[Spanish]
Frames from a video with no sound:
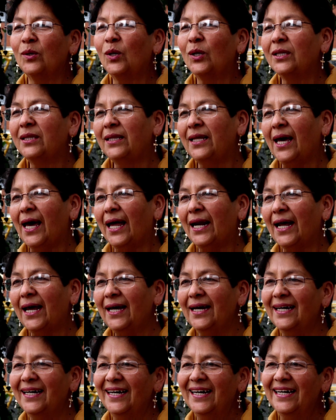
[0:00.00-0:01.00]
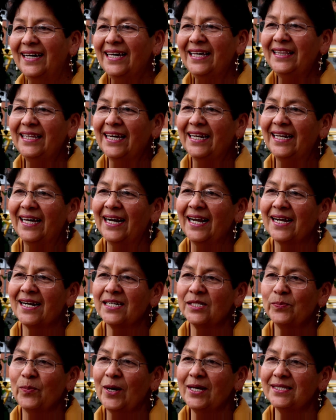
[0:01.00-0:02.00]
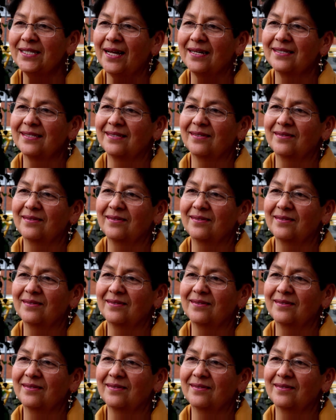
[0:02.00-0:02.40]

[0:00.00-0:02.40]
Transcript: que uno tiene y tiene las respuestas.